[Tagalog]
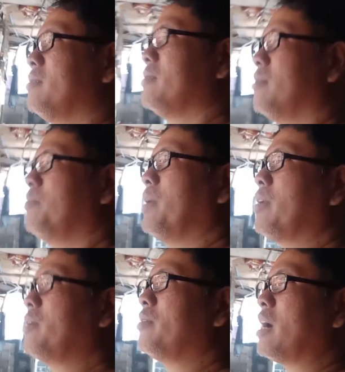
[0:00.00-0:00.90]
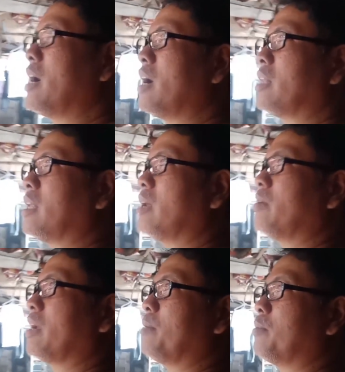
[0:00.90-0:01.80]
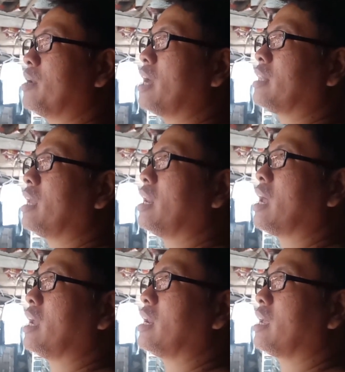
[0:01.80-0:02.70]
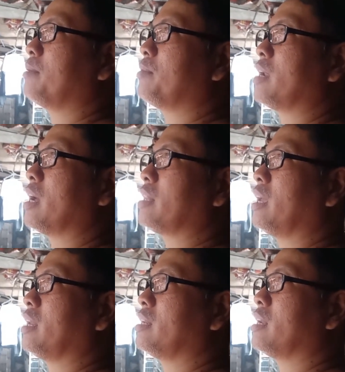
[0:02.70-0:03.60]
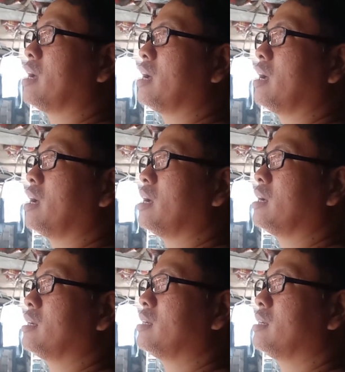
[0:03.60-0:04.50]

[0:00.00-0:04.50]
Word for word: So, pero yung uh, dalawang ibon natin, lahi ng ibon natin, na uh,